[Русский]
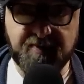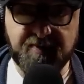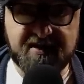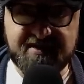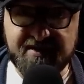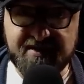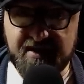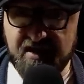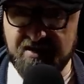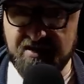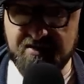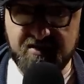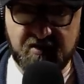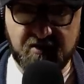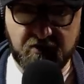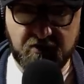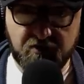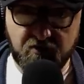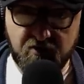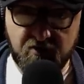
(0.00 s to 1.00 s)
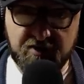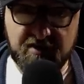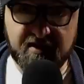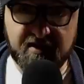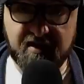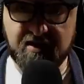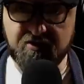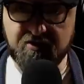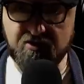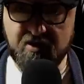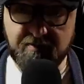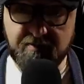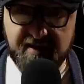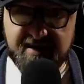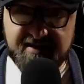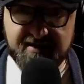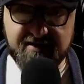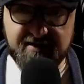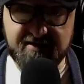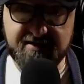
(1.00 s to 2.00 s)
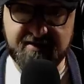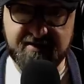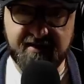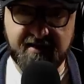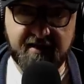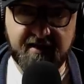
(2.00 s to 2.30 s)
последние годы, а то и месяцы